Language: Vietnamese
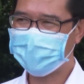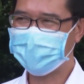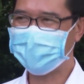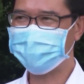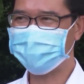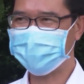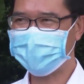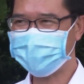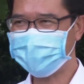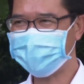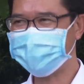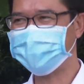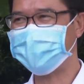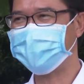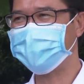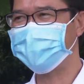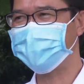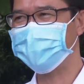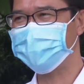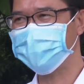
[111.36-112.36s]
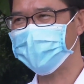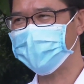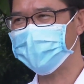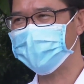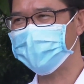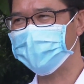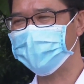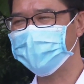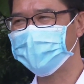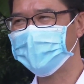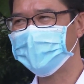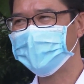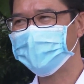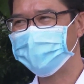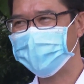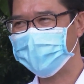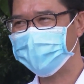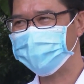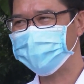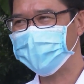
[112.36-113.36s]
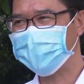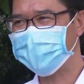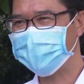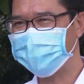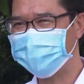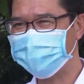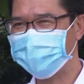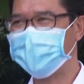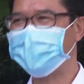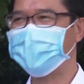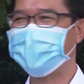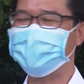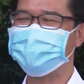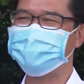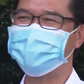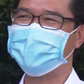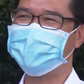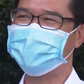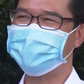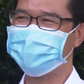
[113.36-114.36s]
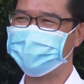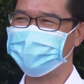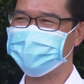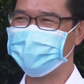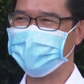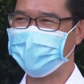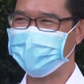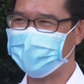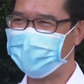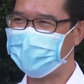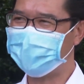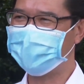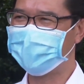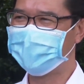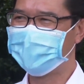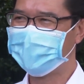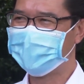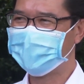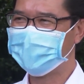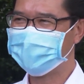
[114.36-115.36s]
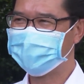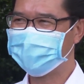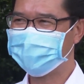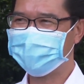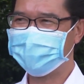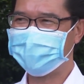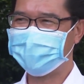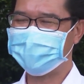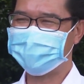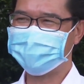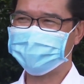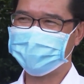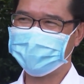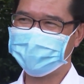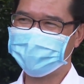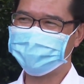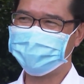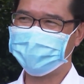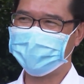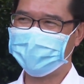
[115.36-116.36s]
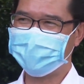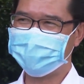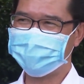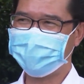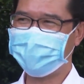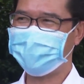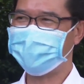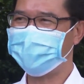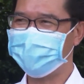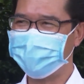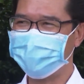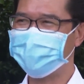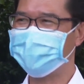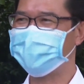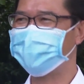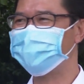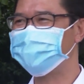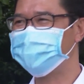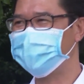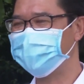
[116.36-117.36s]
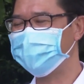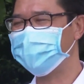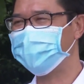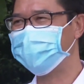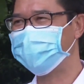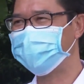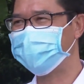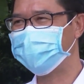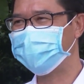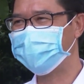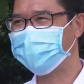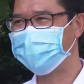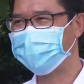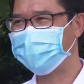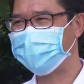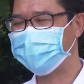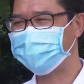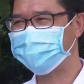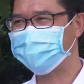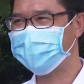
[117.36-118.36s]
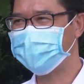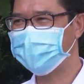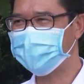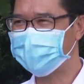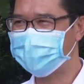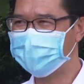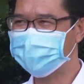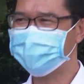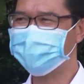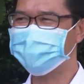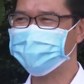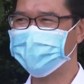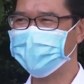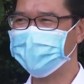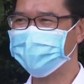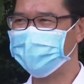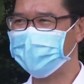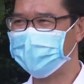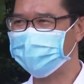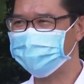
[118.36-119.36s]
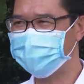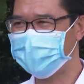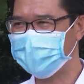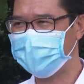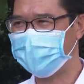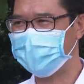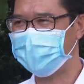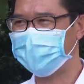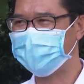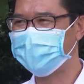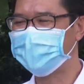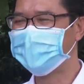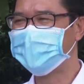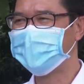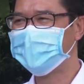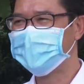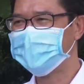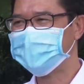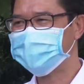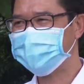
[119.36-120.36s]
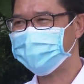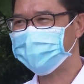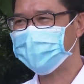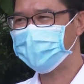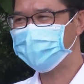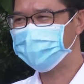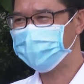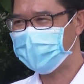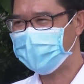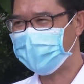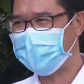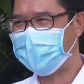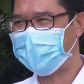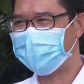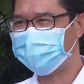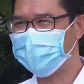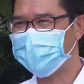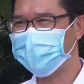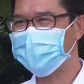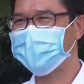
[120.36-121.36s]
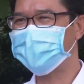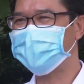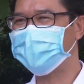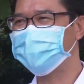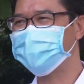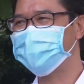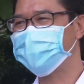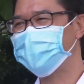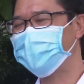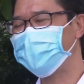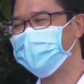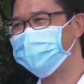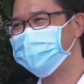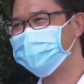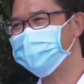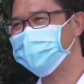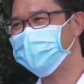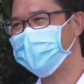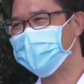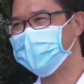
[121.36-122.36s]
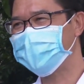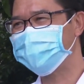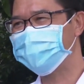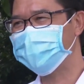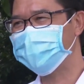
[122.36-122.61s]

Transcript: à, phải chắc chắn câu chuyện đó và công nhân cũng phải cam kết câu chuyện đó tức là anh đi mà anh ghé đâu là không được anh phải đi đến công ty và anh về nhà sau khi anh về nhà anh muốn đi đâu thì có chính quyền địa